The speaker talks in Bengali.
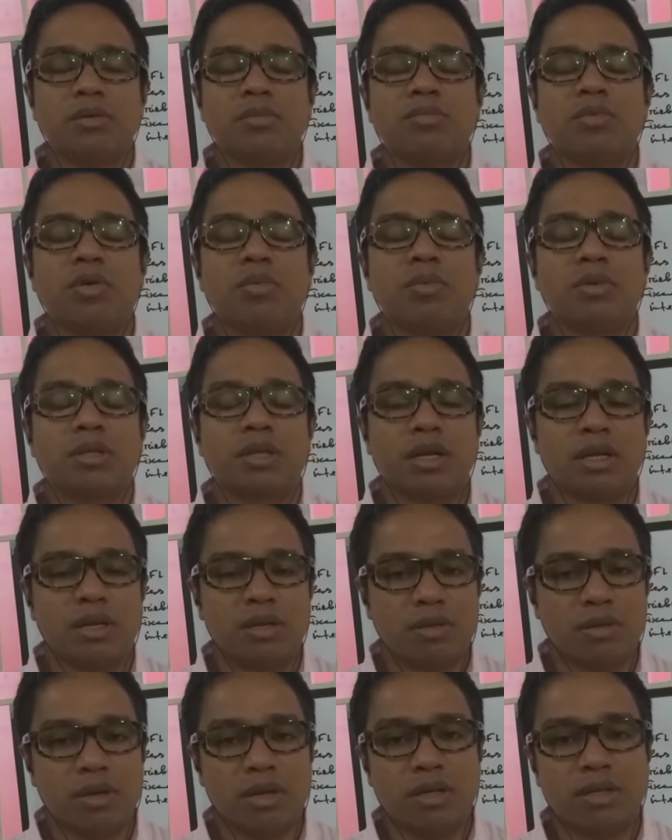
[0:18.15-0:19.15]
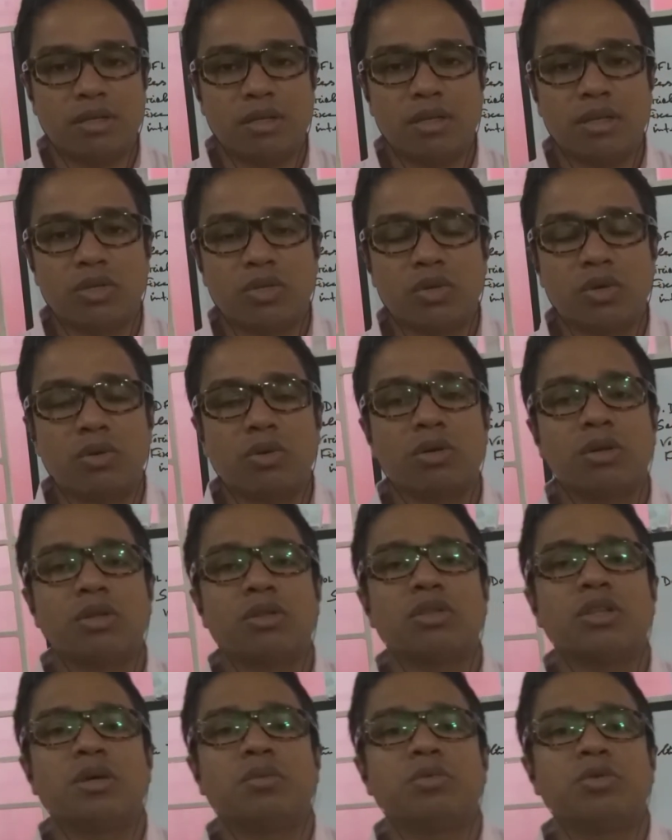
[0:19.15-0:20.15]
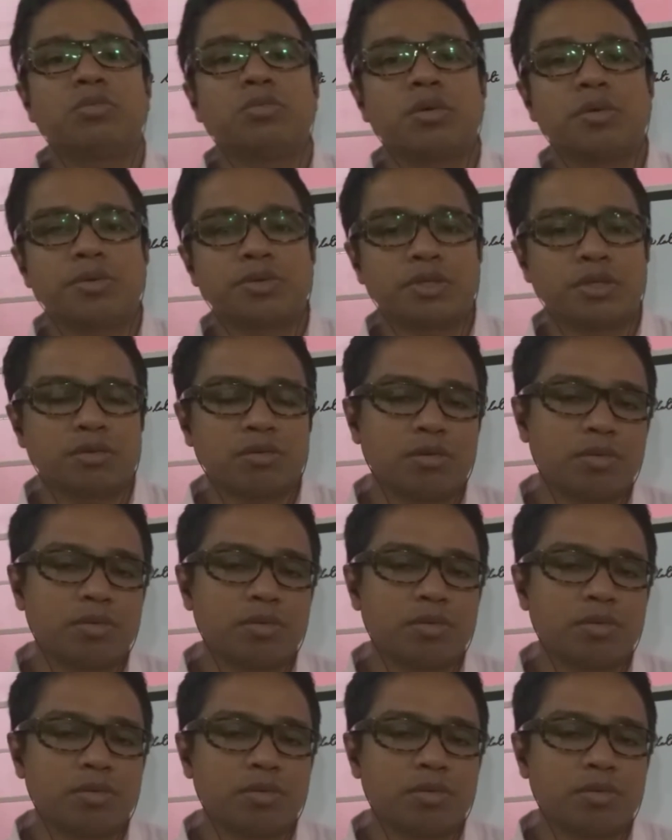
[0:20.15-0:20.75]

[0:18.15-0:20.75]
মোহাম্মদ খালেদুল হাসান সহকারী অধ্যাপক ব্যবস্থান